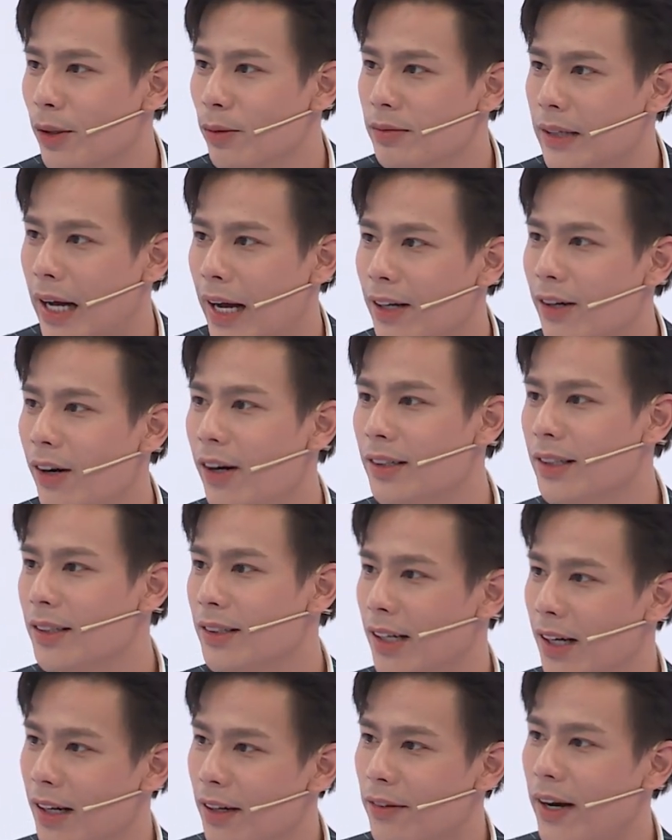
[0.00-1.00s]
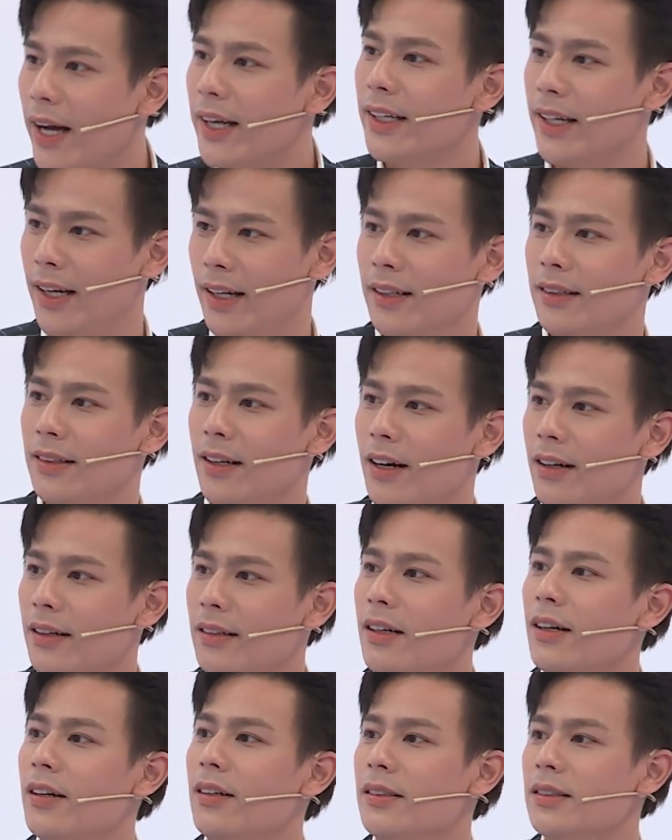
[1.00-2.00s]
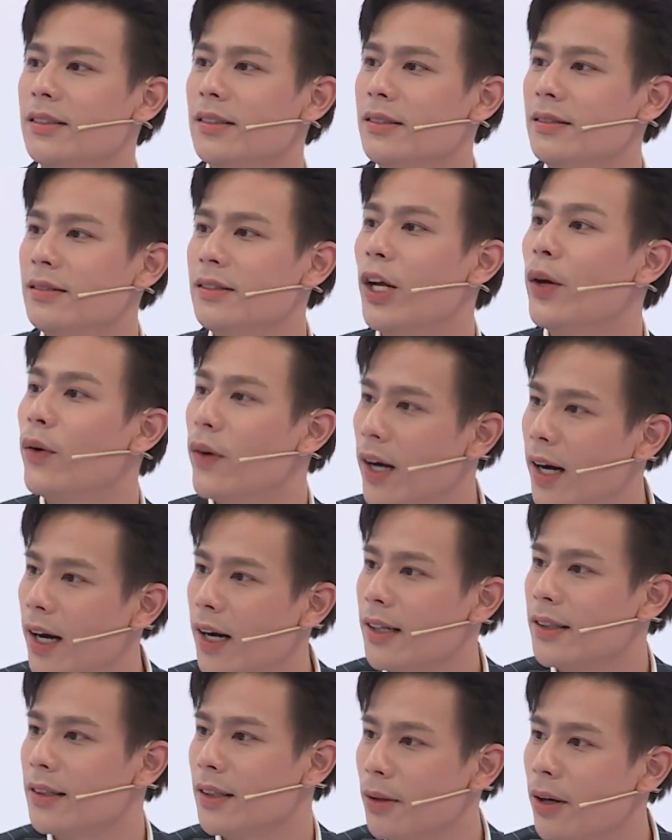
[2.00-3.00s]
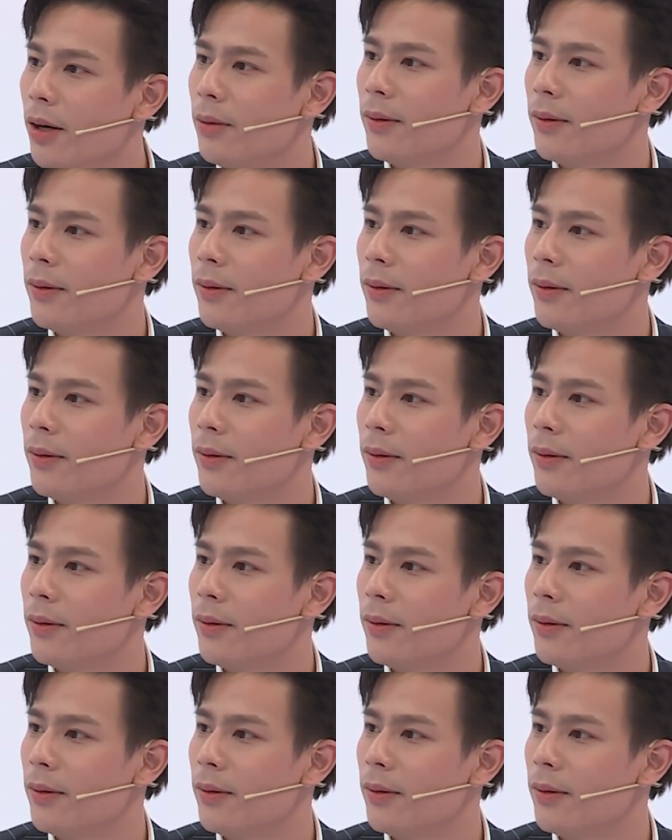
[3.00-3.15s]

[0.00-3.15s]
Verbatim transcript: cũng đã có được những cái vai diễn nó nhiều hơn, đúng